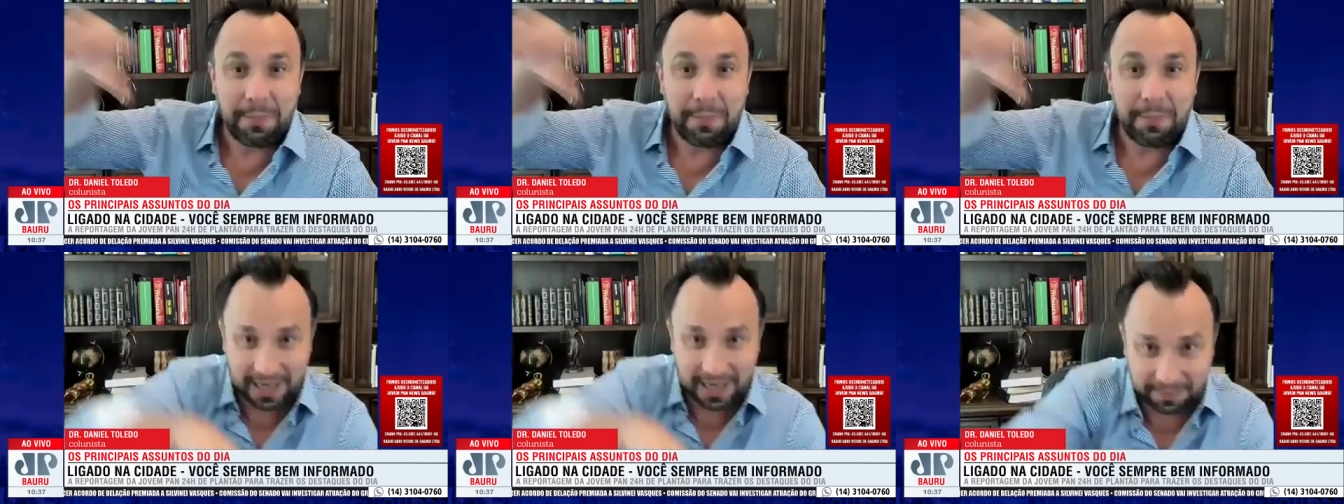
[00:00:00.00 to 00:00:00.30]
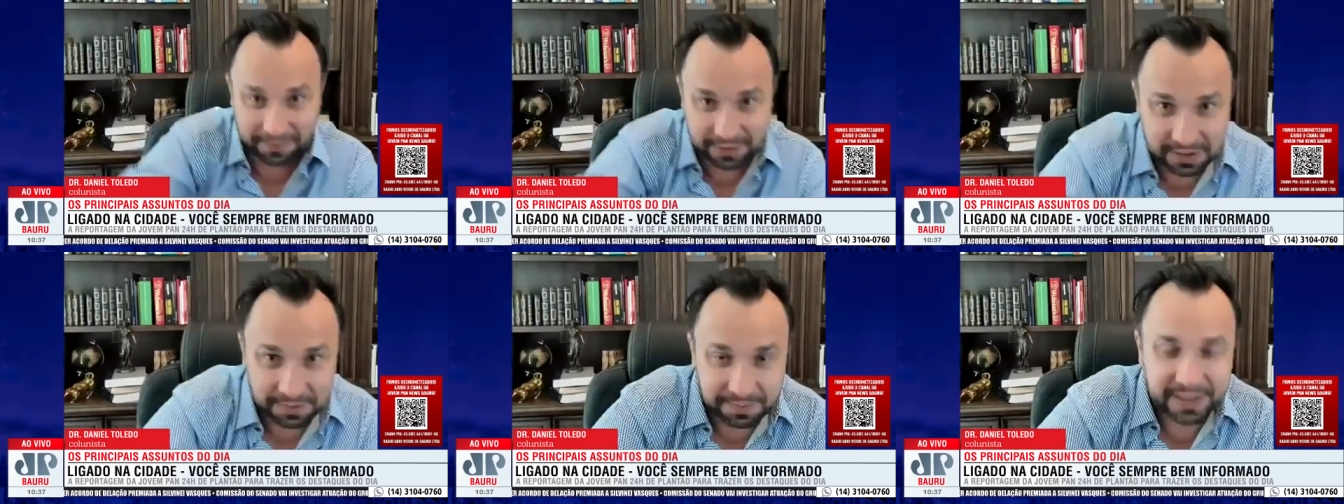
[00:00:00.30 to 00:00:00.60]
ele
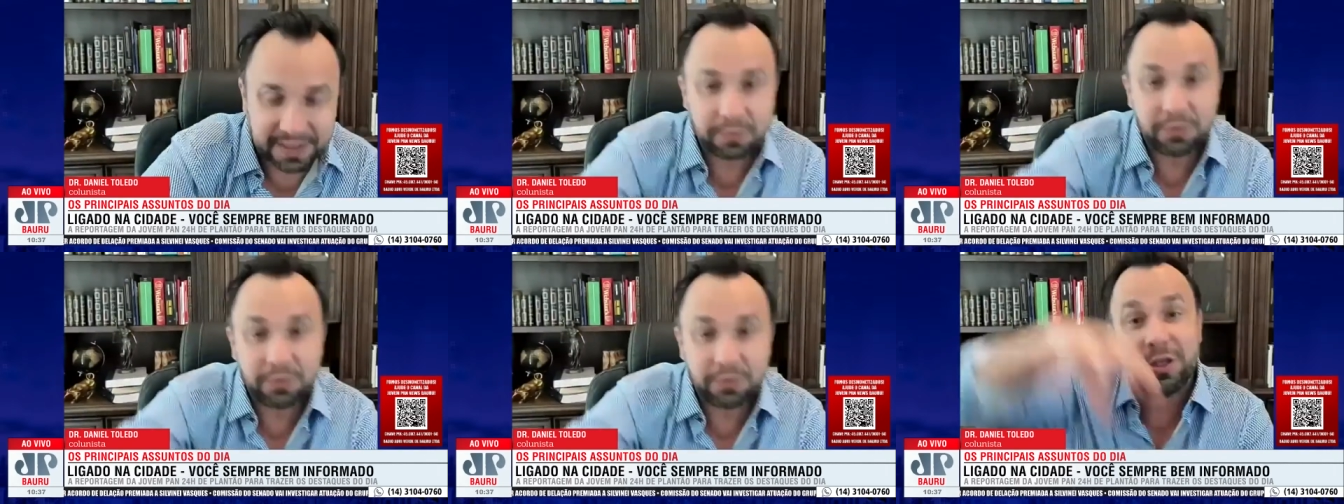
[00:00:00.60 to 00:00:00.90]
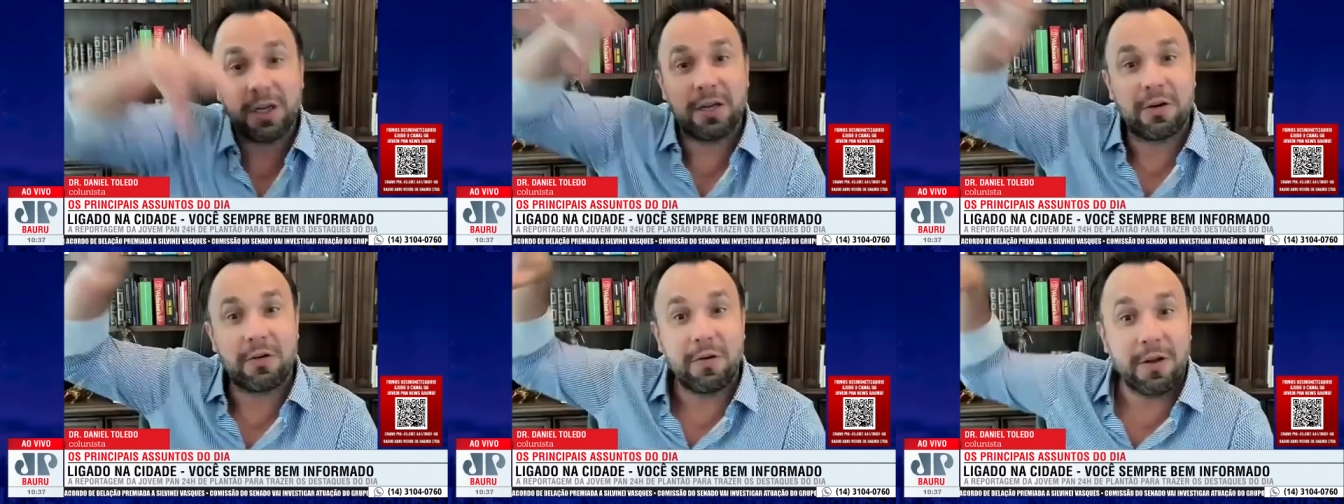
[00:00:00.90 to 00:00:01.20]
pegava esse mesmo
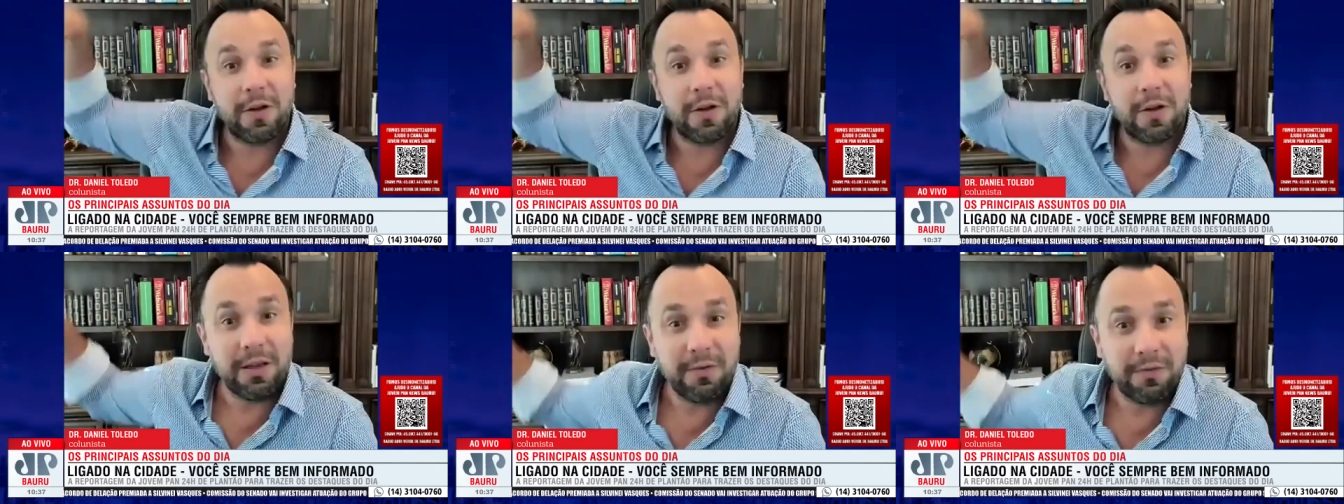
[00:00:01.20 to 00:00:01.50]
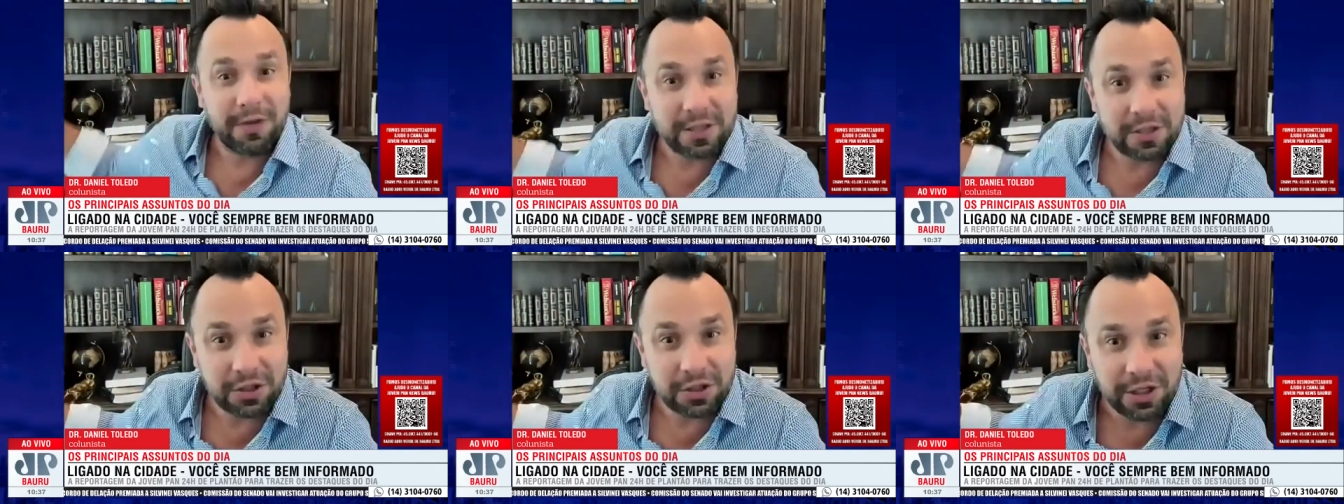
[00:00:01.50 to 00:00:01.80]
dinheiro e
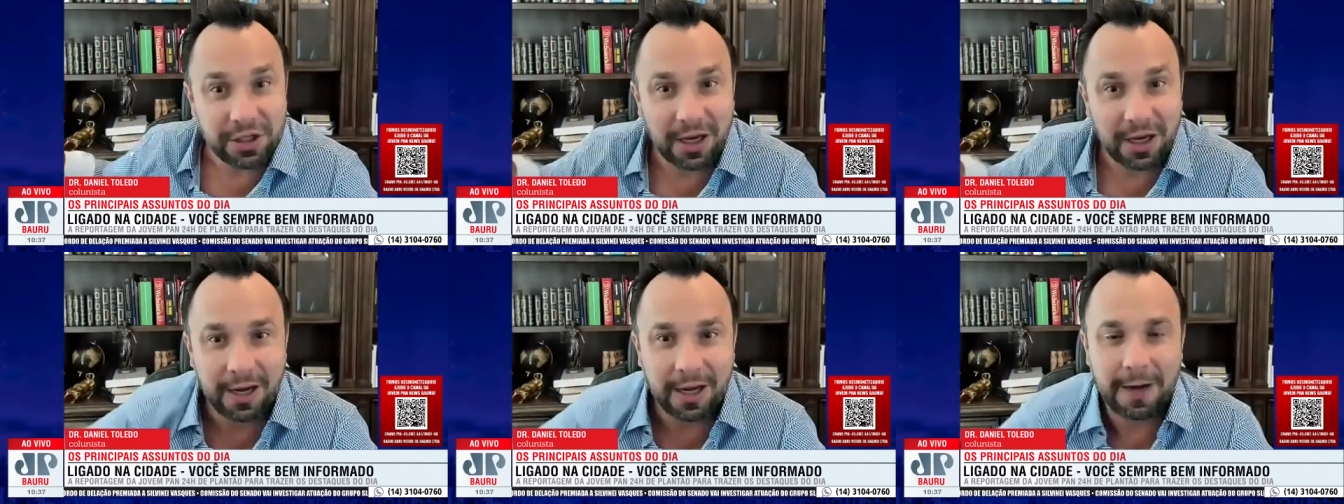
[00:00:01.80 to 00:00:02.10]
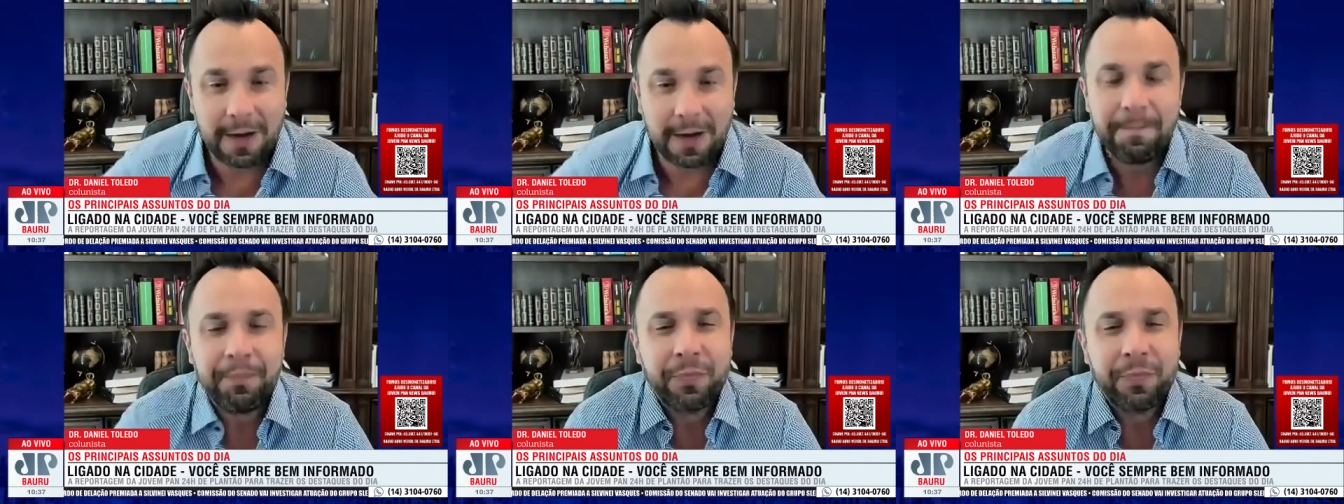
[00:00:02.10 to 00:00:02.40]
investia
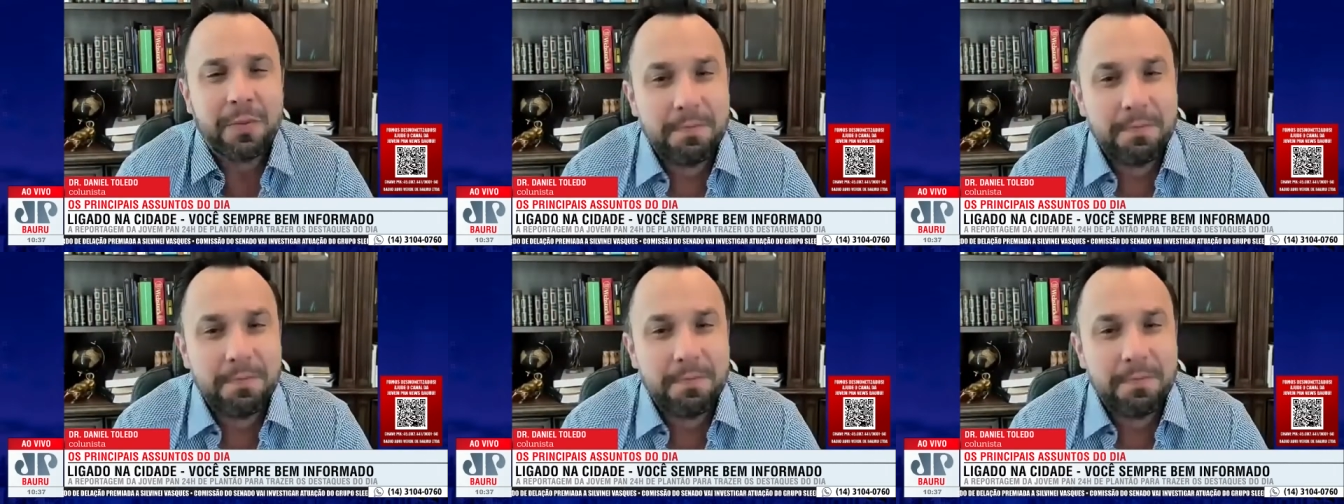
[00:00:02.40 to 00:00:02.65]
lá.